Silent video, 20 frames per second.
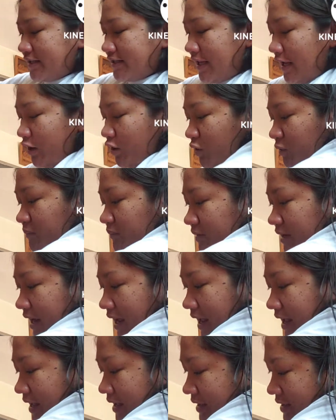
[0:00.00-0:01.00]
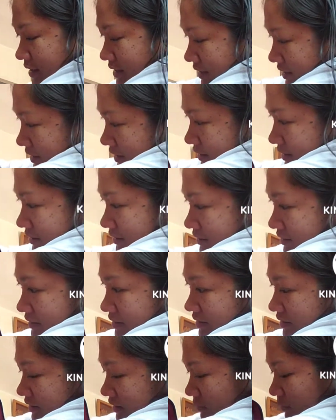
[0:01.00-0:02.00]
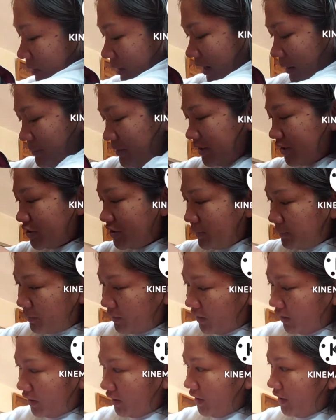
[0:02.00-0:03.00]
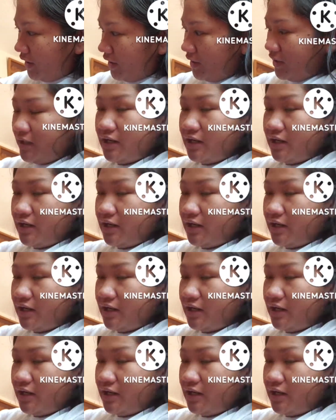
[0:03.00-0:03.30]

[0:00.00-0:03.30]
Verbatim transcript: Sa loob niya, maraming zipper.